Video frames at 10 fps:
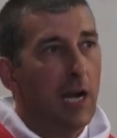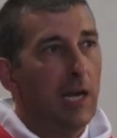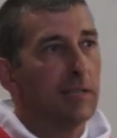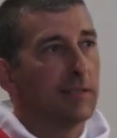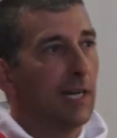
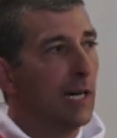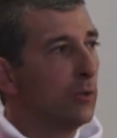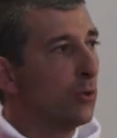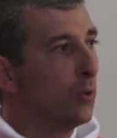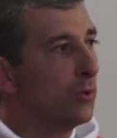laissera
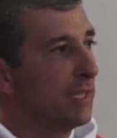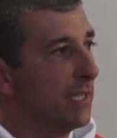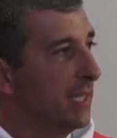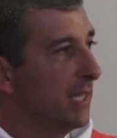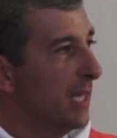de
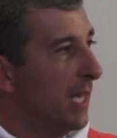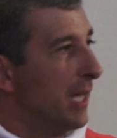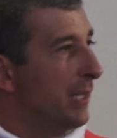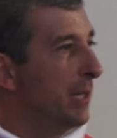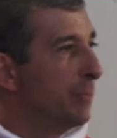côté
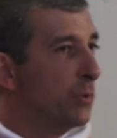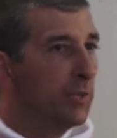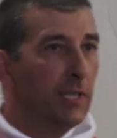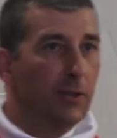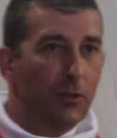des
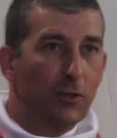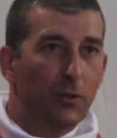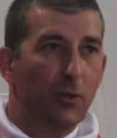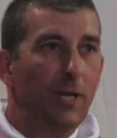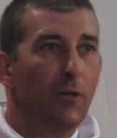petites
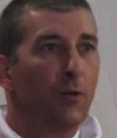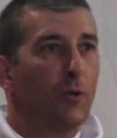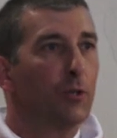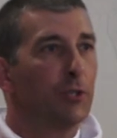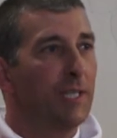querelles de
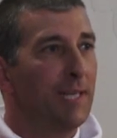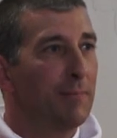clochers